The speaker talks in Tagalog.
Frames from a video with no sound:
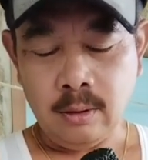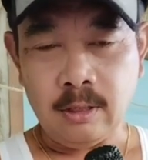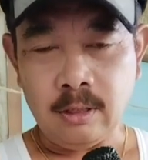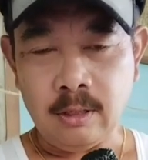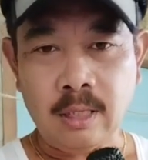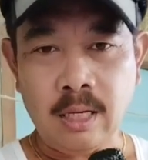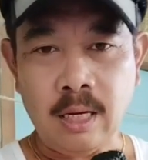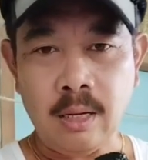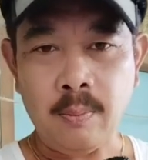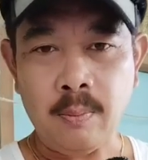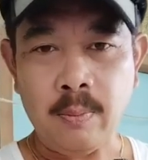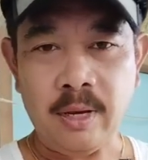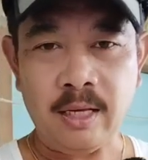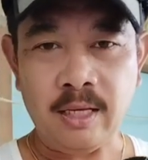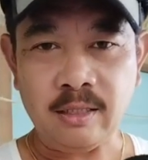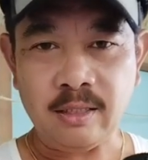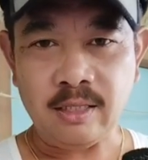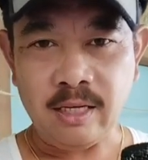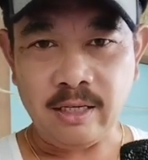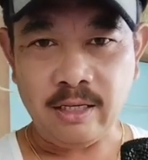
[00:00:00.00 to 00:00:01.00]
at saka
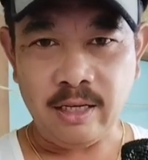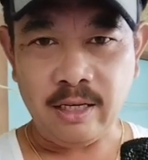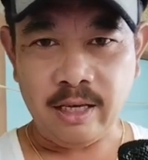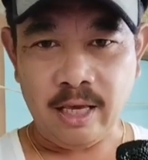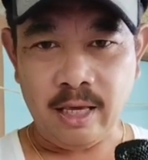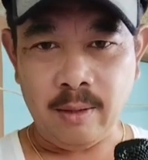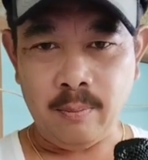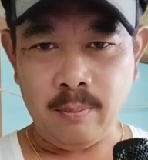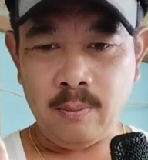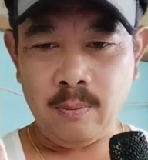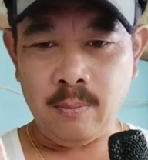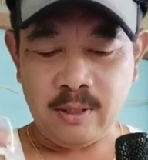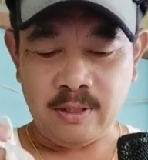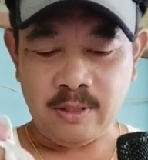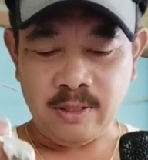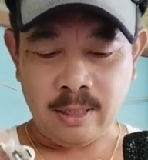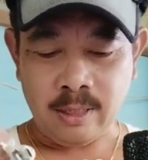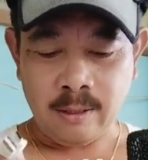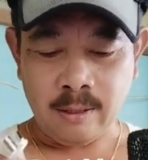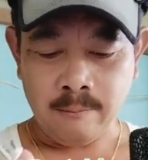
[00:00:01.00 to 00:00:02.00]
may charging cable pa
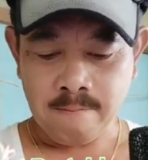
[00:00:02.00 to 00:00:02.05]
siya